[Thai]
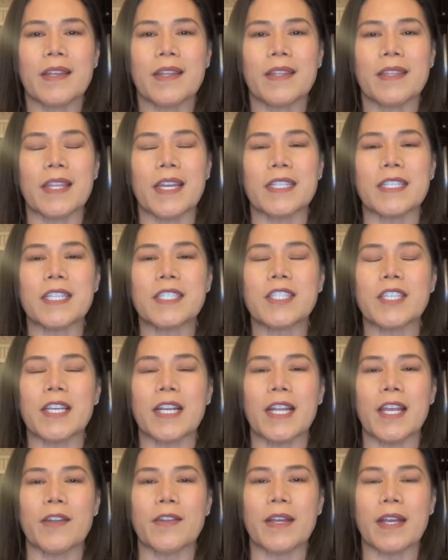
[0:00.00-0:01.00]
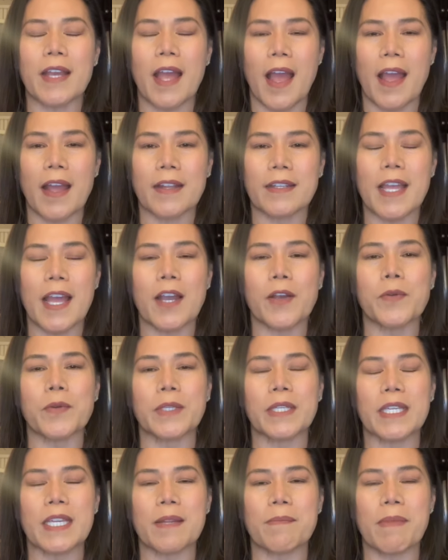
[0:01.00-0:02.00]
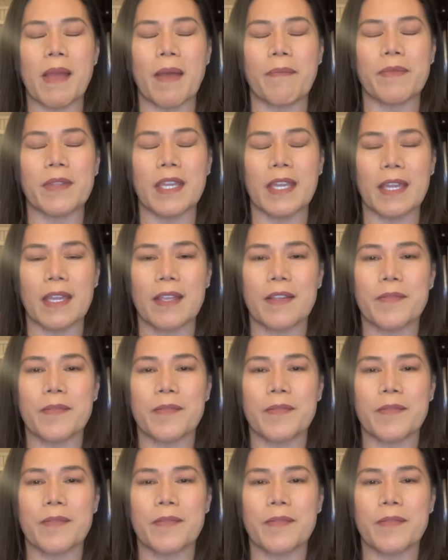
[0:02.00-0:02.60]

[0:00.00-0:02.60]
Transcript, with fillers: แต่ที่จริงแล้วนะคะ ถ้าคุณคิดแบบนี้